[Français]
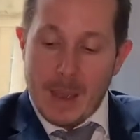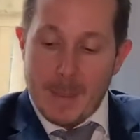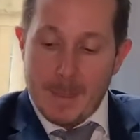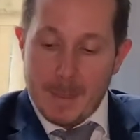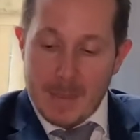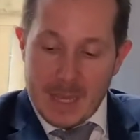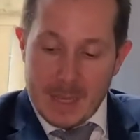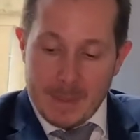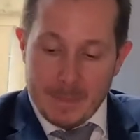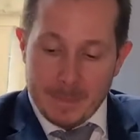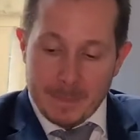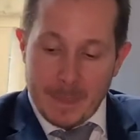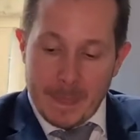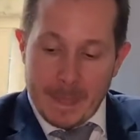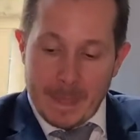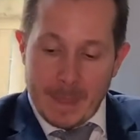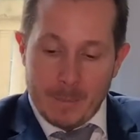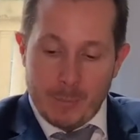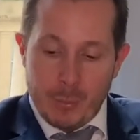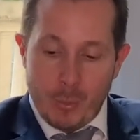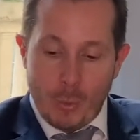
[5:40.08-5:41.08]
Mais
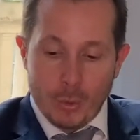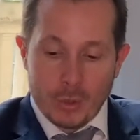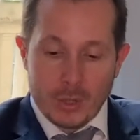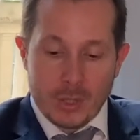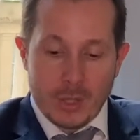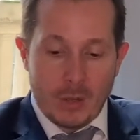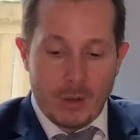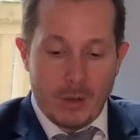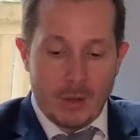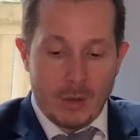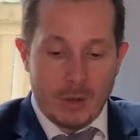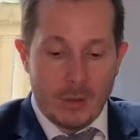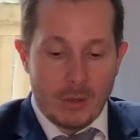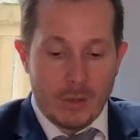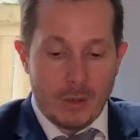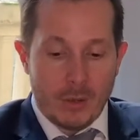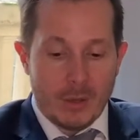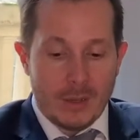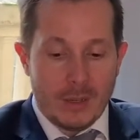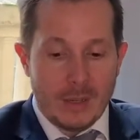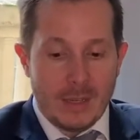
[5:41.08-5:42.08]
pour autant, euh,